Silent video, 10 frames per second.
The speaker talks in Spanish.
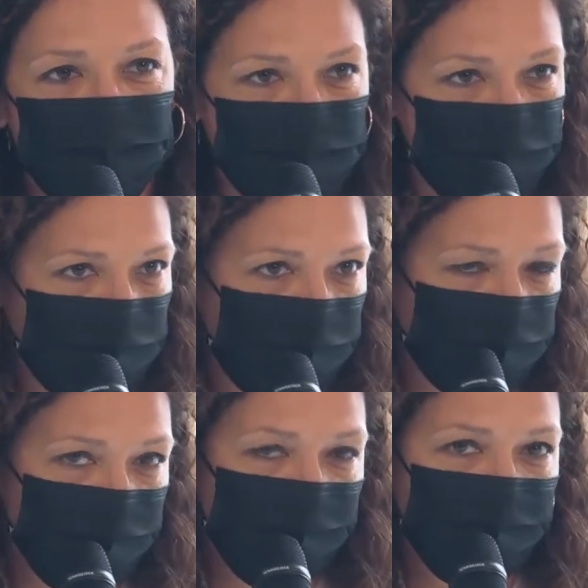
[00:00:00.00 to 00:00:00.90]
Mallorca
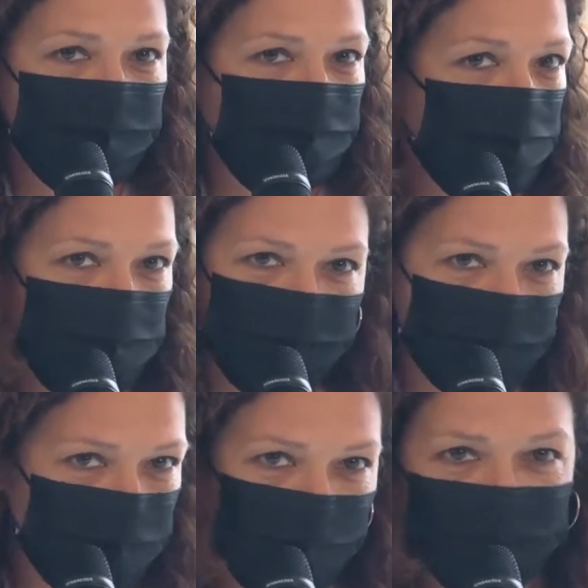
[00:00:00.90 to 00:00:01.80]
mucho más
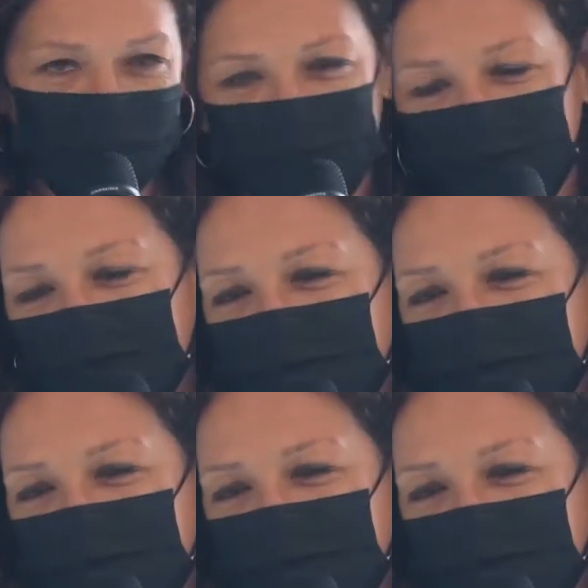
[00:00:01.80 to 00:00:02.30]
bonita